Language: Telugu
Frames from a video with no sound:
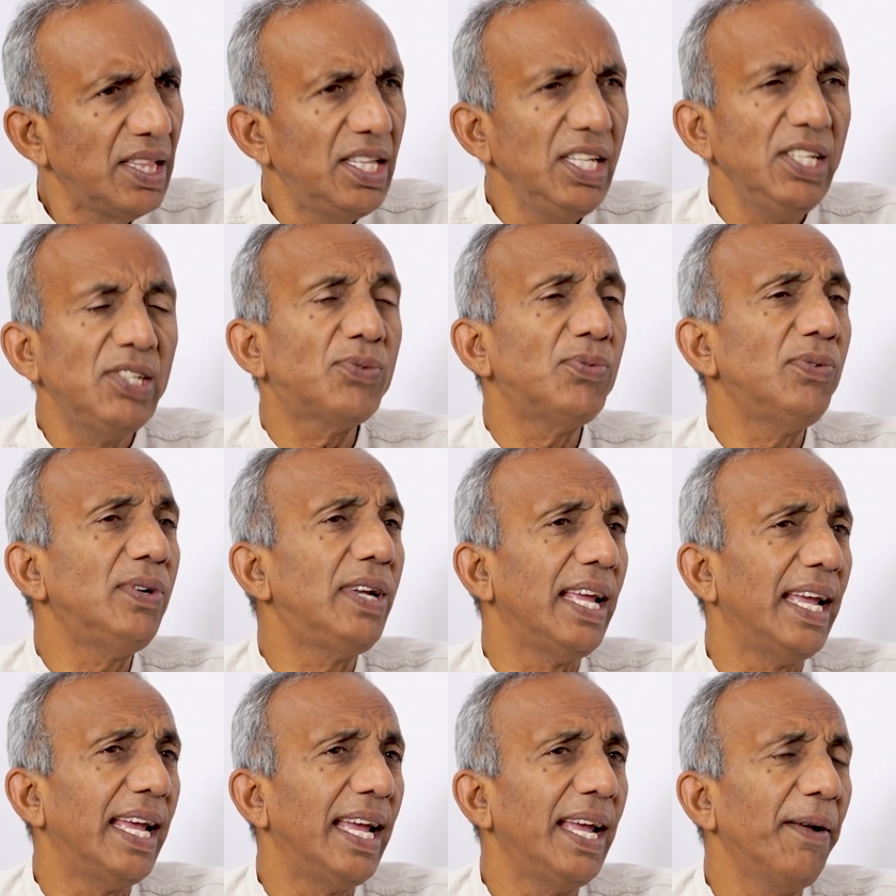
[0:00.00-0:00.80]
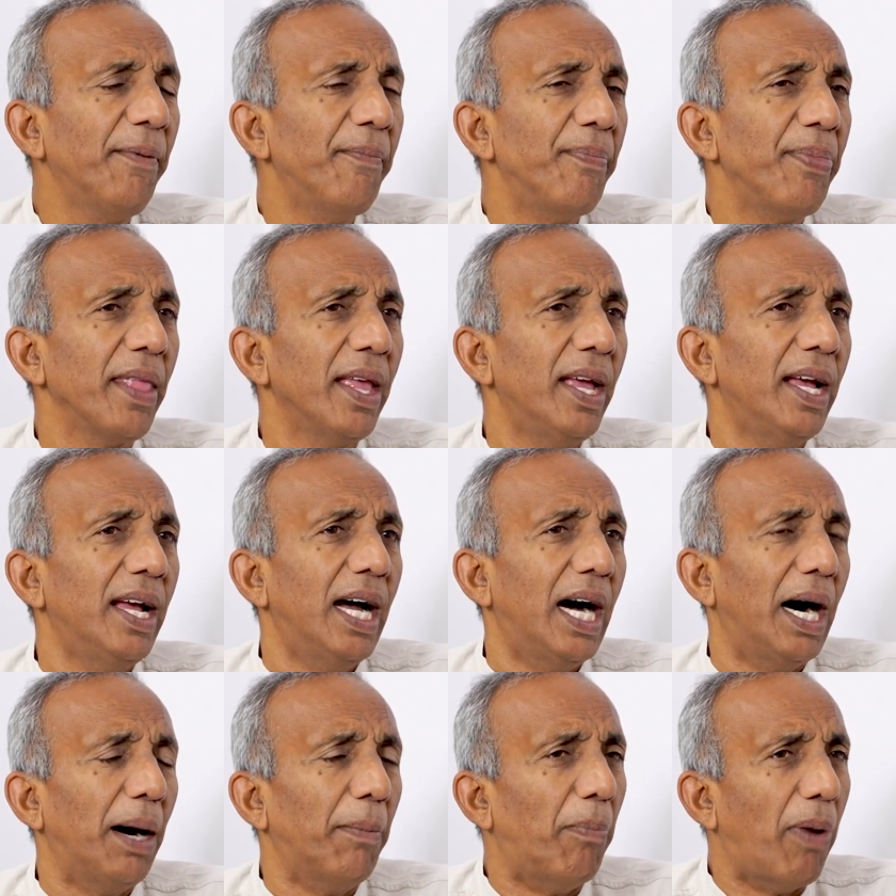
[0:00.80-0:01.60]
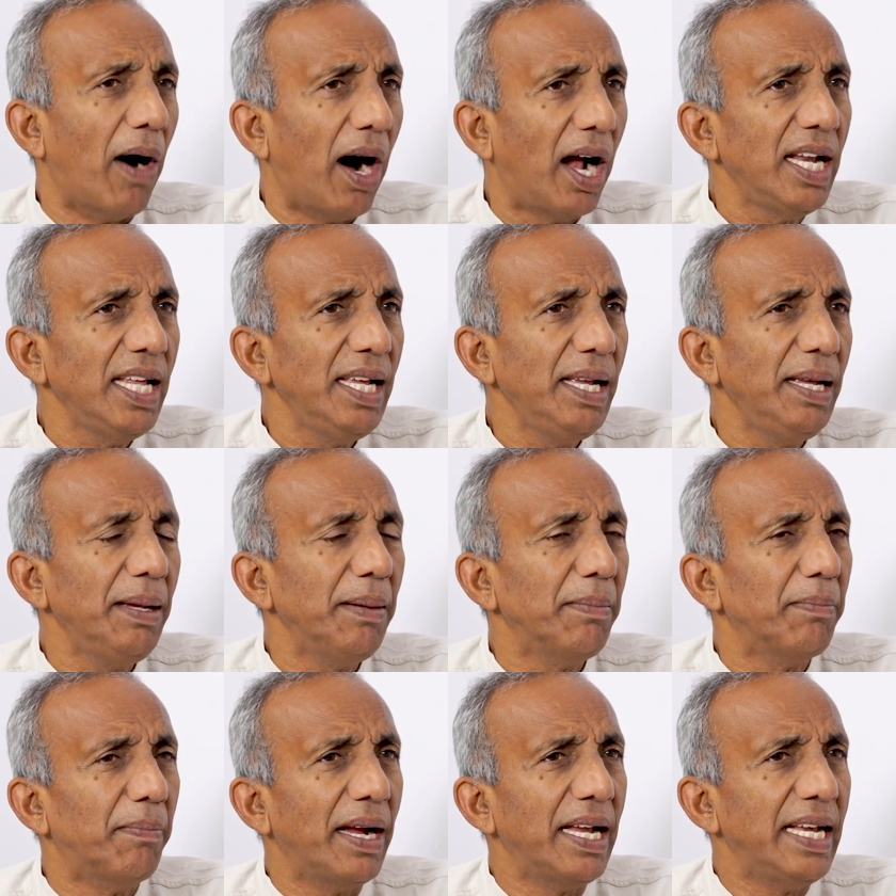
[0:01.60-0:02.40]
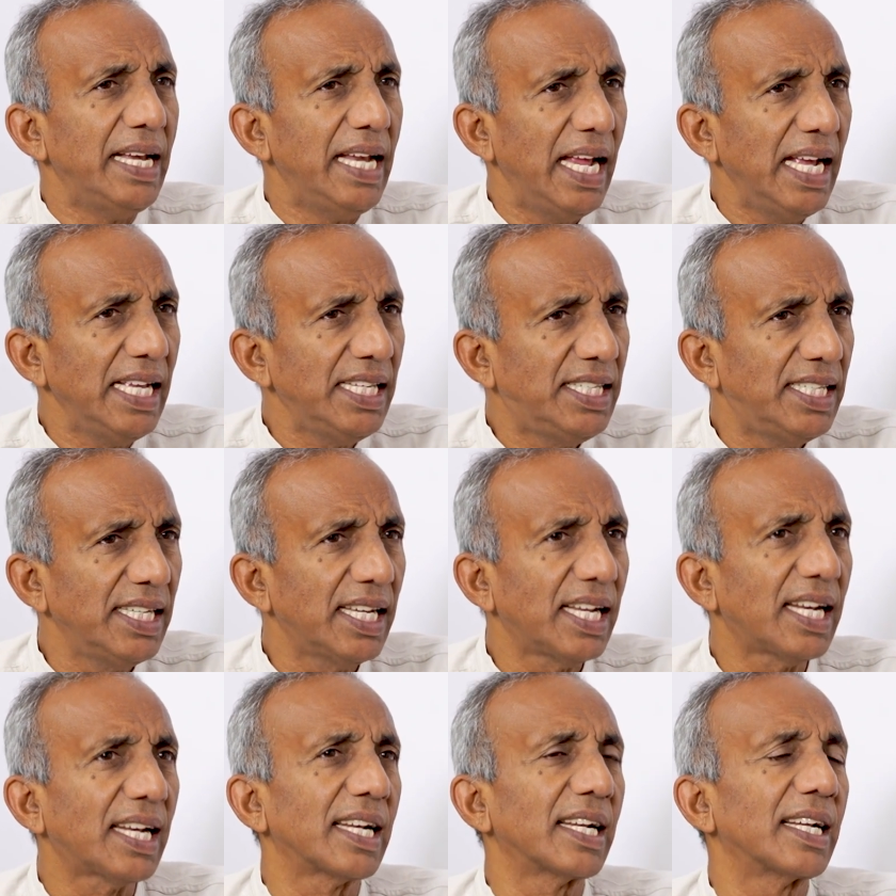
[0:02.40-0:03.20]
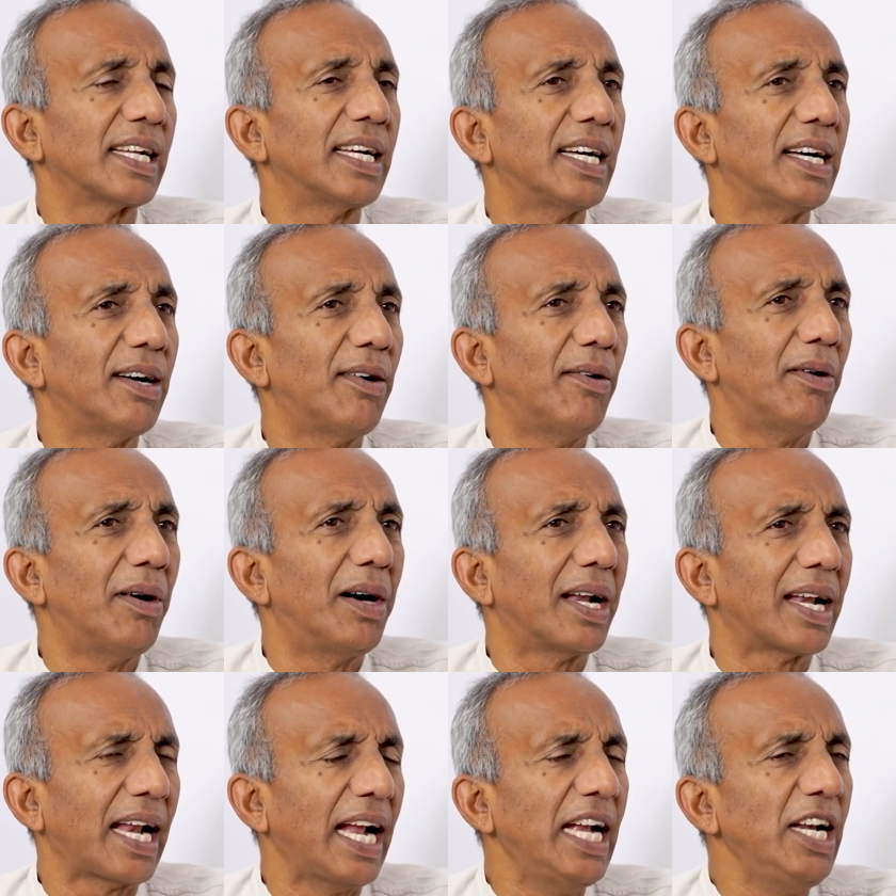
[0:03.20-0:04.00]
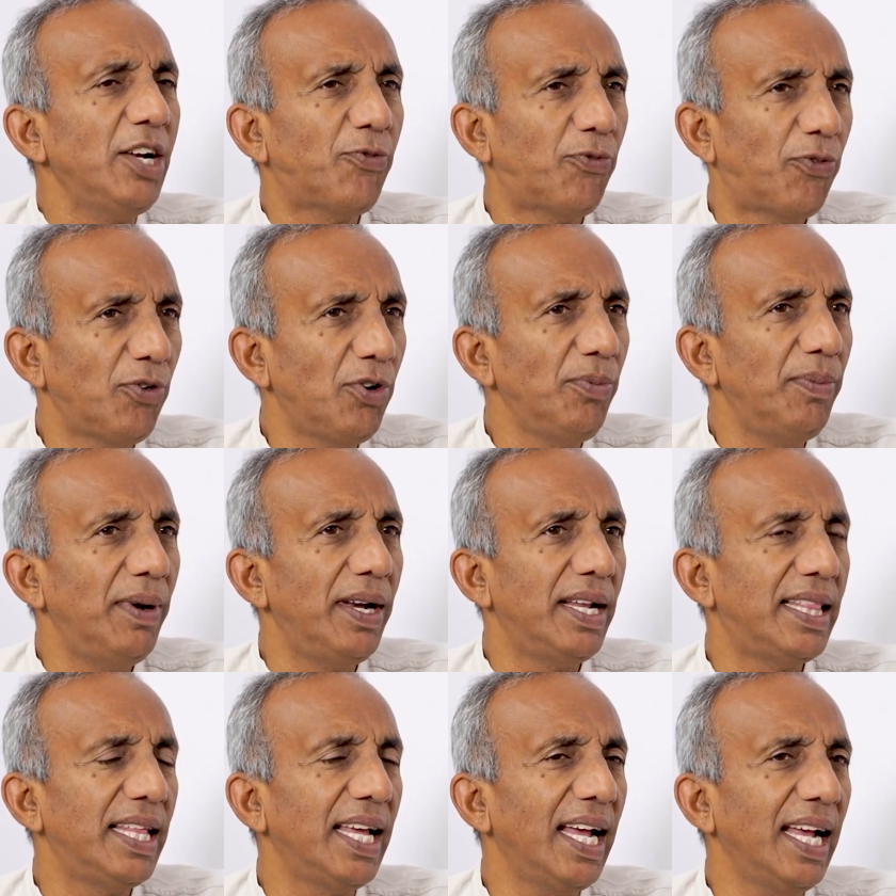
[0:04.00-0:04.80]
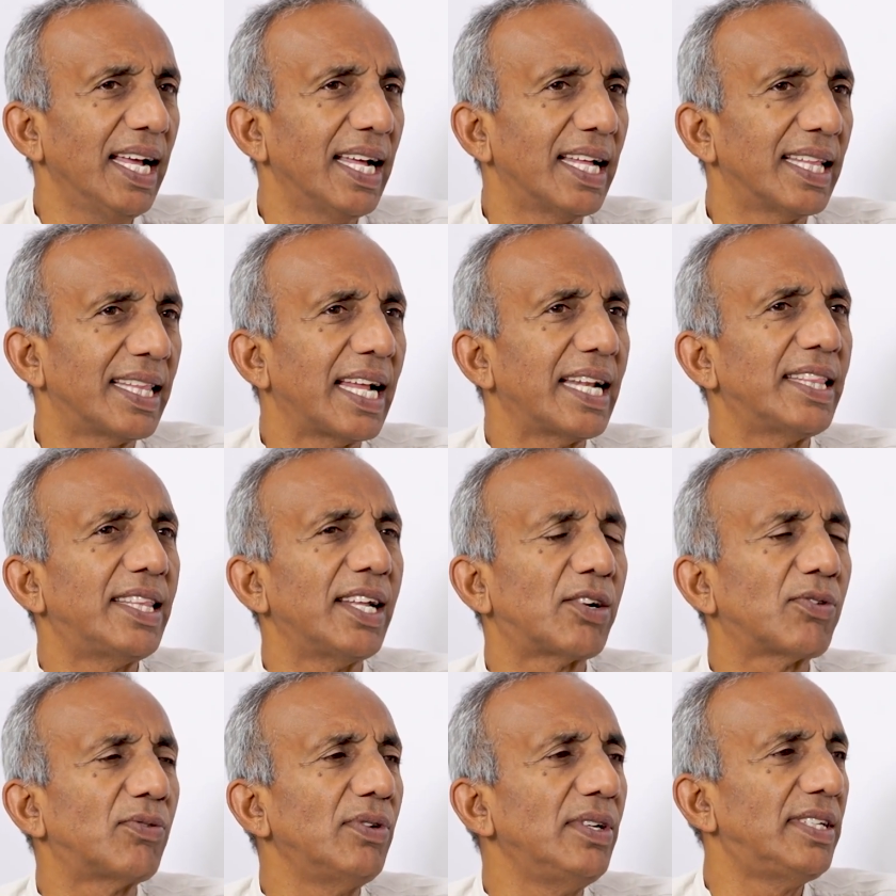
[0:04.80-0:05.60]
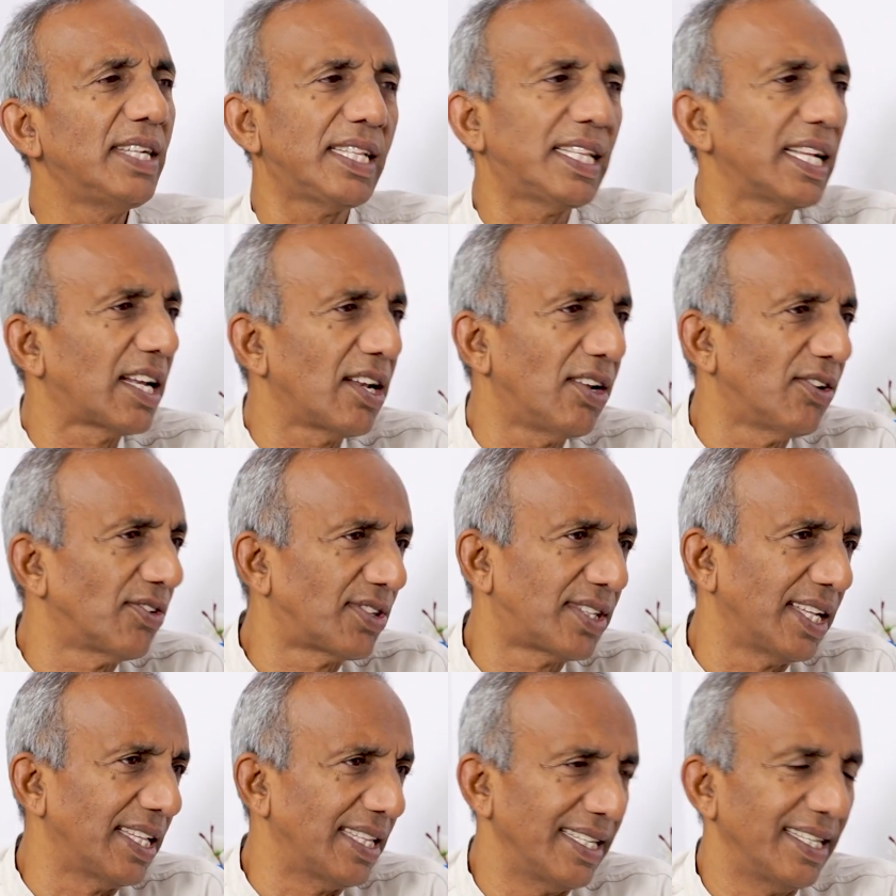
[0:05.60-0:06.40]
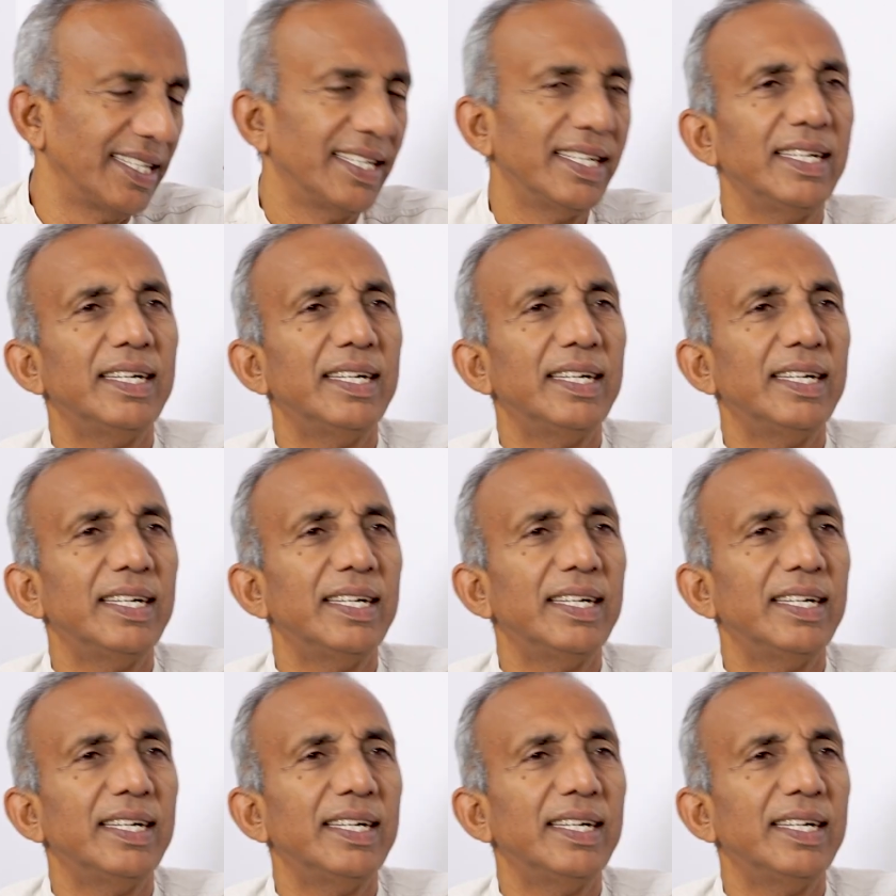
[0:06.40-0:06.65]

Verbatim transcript: తీసుకుంటే ఆ బాడీ బై నేచర్ రైట్ ఫుడ్ పెడితే దాన్ని తట్టుకునే శక్తి అట్లా వస్తుంది